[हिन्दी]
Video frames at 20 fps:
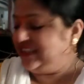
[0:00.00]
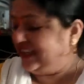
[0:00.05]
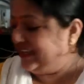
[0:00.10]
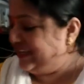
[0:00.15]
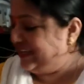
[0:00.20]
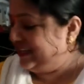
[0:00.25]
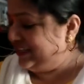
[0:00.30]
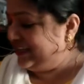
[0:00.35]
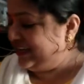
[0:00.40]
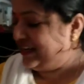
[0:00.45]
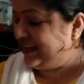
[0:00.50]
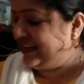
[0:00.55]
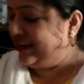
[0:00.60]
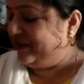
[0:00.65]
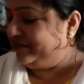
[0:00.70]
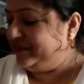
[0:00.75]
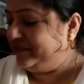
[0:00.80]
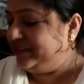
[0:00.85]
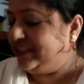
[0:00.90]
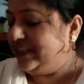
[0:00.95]
चलिए ठीक
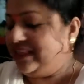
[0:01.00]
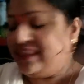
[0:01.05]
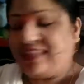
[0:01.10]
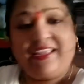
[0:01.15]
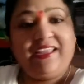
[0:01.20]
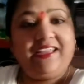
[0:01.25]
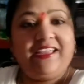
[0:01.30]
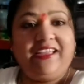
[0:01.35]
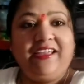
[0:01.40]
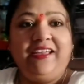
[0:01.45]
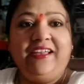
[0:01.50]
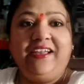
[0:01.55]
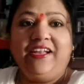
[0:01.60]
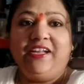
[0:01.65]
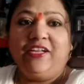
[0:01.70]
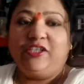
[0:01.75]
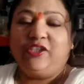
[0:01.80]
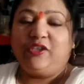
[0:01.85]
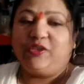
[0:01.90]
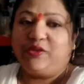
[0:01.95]
है अभी चलते हैं
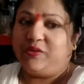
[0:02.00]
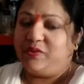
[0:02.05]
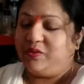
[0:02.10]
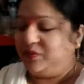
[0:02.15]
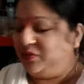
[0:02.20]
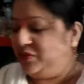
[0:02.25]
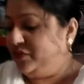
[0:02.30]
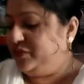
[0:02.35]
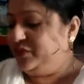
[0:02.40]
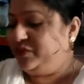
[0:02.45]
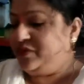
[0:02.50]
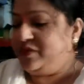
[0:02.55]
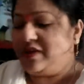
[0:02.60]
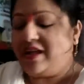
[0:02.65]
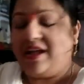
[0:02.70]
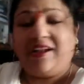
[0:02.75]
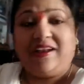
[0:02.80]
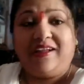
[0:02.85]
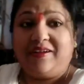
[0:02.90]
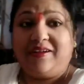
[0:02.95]
तो
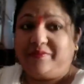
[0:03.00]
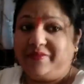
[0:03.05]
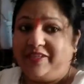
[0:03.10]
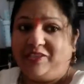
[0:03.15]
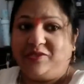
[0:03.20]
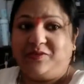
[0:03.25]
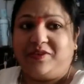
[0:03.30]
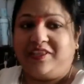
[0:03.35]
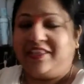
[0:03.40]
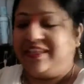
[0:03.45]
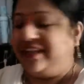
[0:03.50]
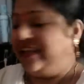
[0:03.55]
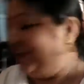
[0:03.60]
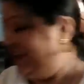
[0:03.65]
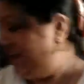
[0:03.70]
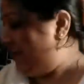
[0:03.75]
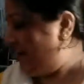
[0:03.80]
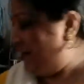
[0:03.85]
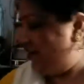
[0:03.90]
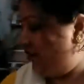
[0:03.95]
खाना में जुटते
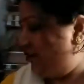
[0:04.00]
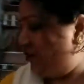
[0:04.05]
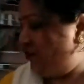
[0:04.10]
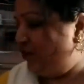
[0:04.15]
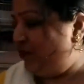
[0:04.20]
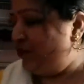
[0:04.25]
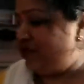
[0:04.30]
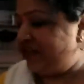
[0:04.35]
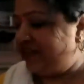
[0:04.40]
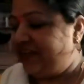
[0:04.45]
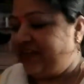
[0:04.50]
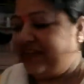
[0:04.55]
हैं आज सोच